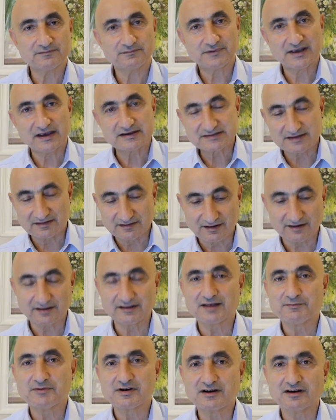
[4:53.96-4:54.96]

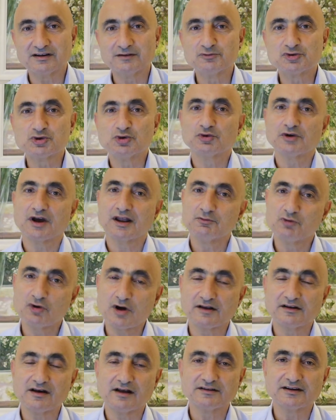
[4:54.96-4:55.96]
piyasalarına da bakalım. Çünkü hani bu
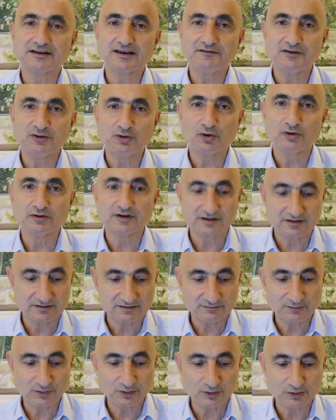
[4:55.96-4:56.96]
kanaldaki videoların
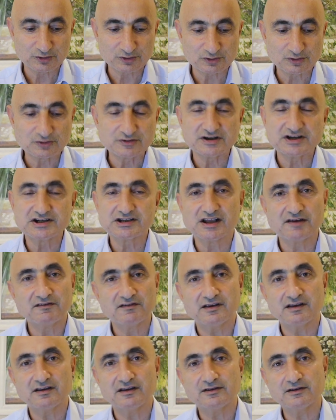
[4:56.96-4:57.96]
biliyorsunuz
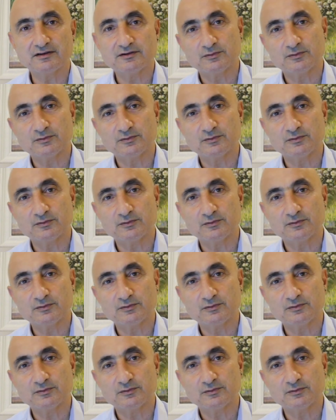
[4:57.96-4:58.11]
işlevi